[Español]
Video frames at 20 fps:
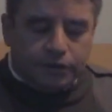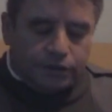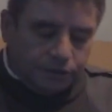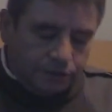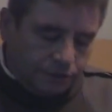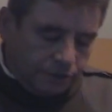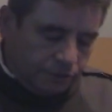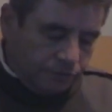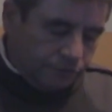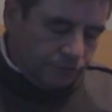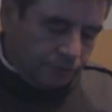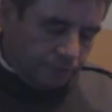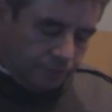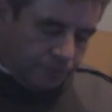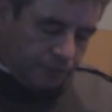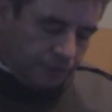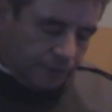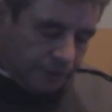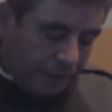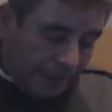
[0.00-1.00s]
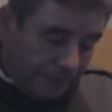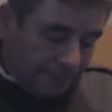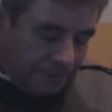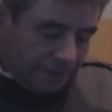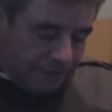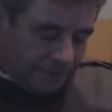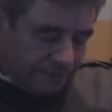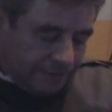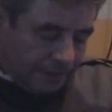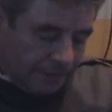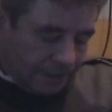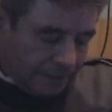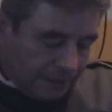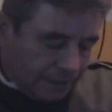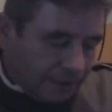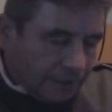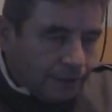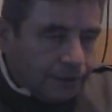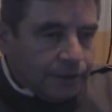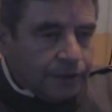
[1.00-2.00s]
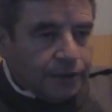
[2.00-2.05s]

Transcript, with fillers: entre ellos cabe destacar